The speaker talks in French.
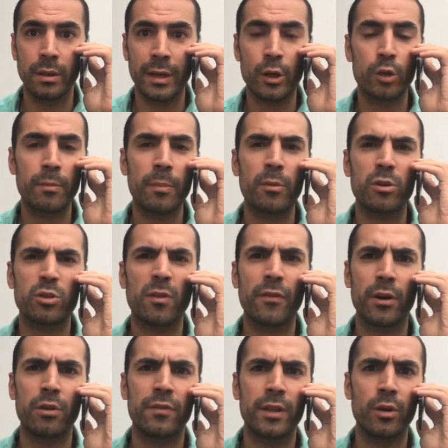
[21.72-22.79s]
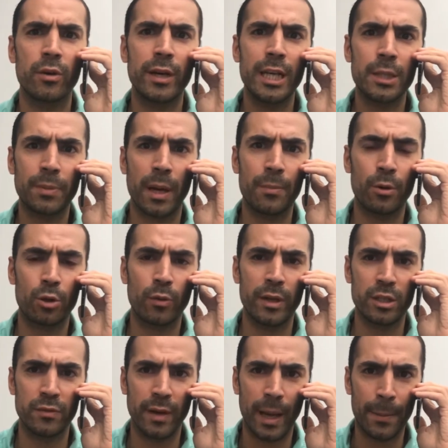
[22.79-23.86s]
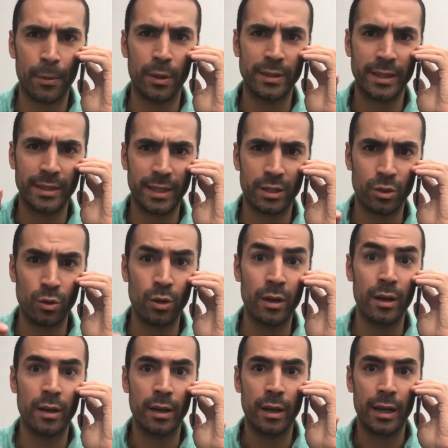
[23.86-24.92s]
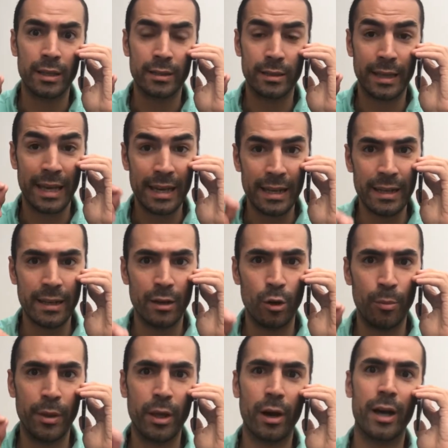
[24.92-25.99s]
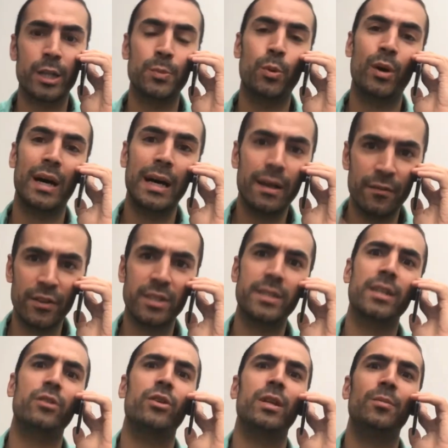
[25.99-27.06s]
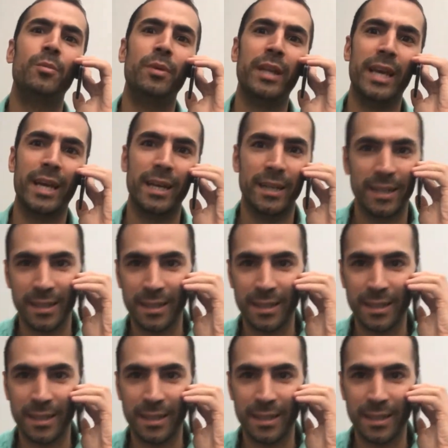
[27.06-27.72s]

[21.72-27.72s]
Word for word: Écoute maman, je vais faire une vidéo exprès pour toi et je vais répondre à cette question. Est-ce quel est le meilleur âge pour investir dans l'immobilier